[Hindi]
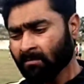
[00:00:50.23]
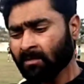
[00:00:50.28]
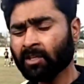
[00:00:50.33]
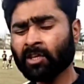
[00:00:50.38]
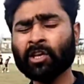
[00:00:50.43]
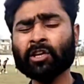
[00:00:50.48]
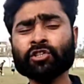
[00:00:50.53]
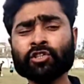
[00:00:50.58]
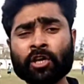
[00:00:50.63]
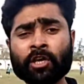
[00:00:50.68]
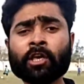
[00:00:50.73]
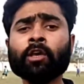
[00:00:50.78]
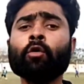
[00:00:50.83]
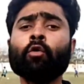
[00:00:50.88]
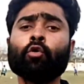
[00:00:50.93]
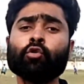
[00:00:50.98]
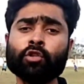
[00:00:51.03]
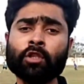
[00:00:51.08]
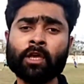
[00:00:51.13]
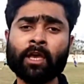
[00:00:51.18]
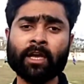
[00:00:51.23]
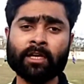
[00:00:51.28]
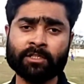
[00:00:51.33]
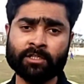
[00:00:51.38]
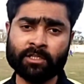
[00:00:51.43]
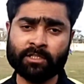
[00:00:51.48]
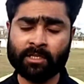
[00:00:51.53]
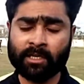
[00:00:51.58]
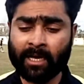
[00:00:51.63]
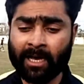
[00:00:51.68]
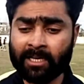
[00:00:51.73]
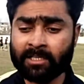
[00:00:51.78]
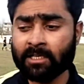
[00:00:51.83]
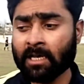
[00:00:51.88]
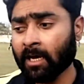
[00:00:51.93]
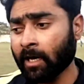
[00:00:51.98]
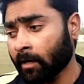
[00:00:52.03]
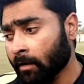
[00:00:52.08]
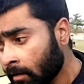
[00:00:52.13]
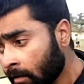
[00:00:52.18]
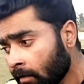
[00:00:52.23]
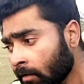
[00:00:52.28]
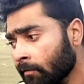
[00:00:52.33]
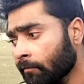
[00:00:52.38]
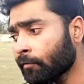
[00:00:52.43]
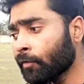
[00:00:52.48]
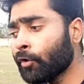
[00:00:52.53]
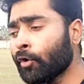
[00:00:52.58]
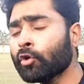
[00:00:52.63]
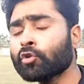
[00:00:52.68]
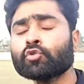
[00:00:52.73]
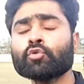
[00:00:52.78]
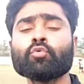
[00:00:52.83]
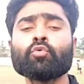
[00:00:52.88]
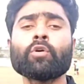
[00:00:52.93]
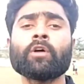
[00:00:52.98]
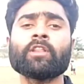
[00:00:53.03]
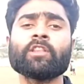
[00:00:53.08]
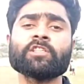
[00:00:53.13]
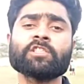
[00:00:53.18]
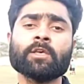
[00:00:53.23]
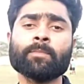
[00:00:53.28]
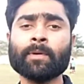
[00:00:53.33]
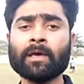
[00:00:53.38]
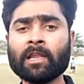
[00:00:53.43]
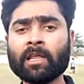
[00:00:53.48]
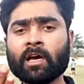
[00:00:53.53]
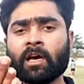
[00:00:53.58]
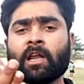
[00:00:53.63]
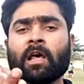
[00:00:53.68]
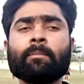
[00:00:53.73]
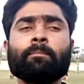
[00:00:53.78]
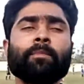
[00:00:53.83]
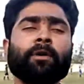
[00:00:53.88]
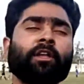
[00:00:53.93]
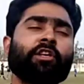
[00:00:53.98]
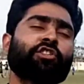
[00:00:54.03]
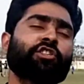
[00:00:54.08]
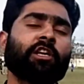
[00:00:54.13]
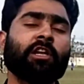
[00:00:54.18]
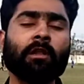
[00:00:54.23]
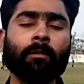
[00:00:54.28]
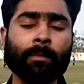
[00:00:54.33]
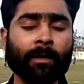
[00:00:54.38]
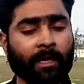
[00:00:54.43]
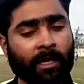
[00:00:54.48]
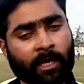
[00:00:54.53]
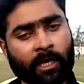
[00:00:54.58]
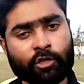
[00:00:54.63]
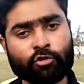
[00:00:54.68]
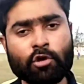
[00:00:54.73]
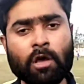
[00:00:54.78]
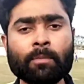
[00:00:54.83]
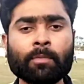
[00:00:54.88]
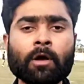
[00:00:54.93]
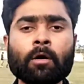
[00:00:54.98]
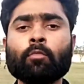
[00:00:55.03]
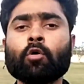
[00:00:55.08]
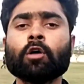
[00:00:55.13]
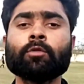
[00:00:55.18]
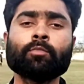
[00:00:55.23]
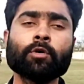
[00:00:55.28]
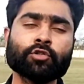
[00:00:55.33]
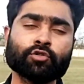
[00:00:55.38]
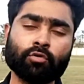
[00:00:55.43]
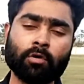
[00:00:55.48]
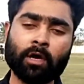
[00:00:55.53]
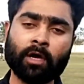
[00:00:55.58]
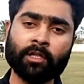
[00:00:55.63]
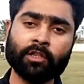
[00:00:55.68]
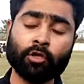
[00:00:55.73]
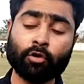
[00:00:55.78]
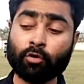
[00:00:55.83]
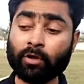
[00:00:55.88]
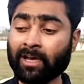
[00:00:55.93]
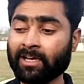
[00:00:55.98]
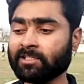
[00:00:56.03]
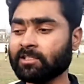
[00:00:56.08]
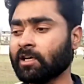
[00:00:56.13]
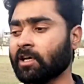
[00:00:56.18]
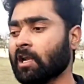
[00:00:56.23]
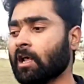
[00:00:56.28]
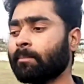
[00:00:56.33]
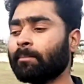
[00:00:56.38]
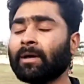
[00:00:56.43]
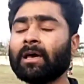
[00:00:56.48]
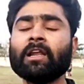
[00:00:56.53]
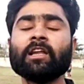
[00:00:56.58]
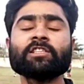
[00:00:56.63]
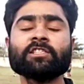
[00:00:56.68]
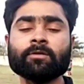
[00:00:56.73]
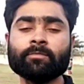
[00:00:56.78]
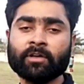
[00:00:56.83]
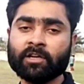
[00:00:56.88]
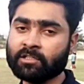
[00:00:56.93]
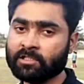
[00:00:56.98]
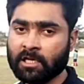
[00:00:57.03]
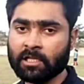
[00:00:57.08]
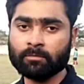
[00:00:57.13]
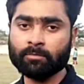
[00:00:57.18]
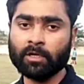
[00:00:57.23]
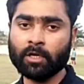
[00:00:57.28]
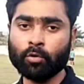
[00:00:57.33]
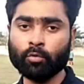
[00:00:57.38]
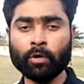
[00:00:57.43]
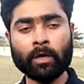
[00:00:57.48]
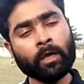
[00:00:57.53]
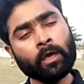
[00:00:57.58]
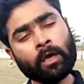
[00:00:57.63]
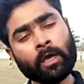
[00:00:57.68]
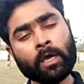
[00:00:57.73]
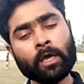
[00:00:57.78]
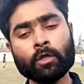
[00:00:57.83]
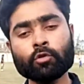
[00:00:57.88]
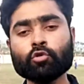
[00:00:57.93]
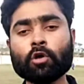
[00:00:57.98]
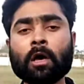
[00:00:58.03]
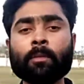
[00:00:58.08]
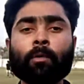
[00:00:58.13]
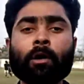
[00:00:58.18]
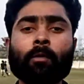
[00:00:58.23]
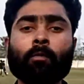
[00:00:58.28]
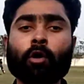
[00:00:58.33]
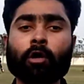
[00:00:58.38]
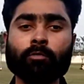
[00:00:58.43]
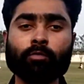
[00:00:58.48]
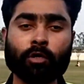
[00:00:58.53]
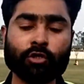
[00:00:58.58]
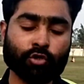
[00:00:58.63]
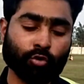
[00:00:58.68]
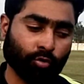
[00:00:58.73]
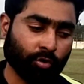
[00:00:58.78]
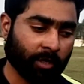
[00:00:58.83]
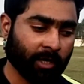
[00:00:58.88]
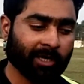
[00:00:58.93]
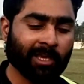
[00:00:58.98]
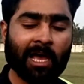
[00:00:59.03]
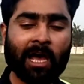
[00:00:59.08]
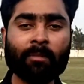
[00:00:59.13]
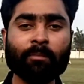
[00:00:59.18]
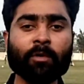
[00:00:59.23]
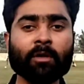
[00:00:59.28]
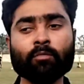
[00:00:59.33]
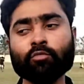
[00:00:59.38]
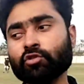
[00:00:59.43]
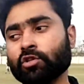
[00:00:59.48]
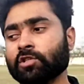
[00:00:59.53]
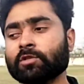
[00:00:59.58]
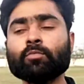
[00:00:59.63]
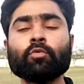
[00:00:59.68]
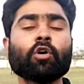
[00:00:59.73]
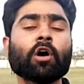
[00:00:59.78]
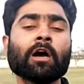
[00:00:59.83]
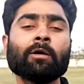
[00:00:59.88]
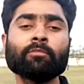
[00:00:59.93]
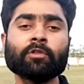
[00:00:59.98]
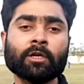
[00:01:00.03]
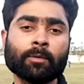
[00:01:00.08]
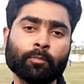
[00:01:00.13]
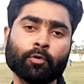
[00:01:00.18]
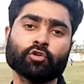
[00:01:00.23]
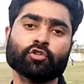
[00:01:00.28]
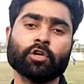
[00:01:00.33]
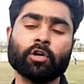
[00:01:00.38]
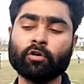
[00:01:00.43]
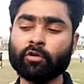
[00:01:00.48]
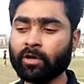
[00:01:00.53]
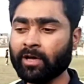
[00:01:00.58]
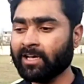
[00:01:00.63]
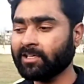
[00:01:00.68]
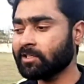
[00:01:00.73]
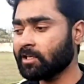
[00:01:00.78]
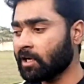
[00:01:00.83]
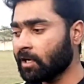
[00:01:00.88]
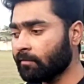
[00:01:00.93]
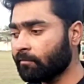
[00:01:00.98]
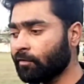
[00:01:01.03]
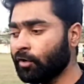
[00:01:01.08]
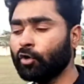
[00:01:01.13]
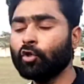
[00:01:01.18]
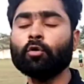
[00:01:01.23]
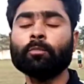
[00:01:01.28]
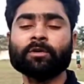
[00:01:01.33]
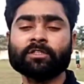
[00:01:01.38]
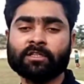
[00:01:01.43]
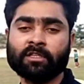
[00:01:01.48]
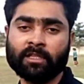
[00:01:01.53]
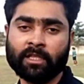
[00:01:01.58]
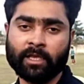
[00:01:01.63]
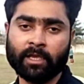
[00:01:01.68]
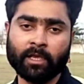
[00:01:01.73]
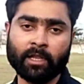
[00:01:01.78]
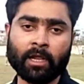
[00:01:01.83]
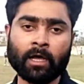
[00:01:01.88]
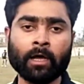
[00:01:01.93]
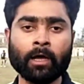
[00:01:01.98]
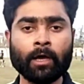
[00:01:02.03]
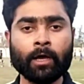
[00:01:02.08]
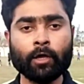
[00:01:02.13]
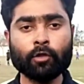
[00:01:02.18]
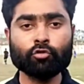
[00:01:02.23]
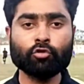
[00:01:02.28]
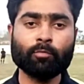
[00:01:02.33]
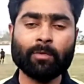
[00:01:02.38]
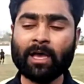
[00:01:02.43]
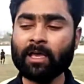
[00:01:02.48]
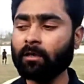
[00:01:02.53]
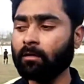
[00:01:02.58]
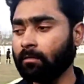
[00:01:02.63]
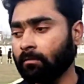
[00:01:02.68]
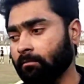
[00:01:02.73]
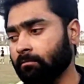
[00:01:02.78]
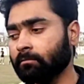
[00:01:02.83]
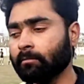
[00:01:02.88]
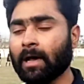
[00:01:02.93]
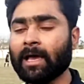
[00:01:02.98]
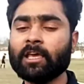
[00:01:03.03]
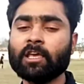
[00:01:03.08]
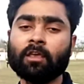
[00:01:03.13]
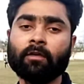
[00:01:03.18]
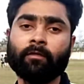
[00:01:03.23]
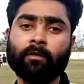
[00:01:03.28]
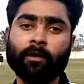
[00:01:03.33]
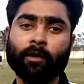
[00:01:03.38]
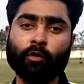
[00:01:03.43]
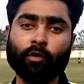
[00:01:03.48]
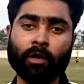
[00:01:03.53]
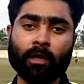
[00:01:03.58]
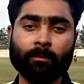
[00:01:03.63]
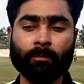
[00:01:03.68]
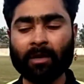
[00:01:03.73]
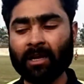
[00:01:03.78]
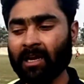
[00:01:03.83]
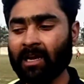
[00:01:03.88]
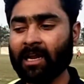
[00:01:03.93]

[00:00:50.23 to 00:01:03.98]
कि चेकिंग होती क्या चीज़ है गाइज अगर वीडियो शुरू करने से पहले अगर आप मेरे चैनल पर नए हैं तो आपका बहुत बहुत स्वागत है और गाइज अगर आप पहले से मेरे साथ बने हुए तो आपका बहुत बहुत शुक्रिया कि आपने मुझे इस मुकाम तक पहुंचाया और गाइज अगर वीडियो पसंद आएगी ना तो भाई भाई की वीडियो ना बिना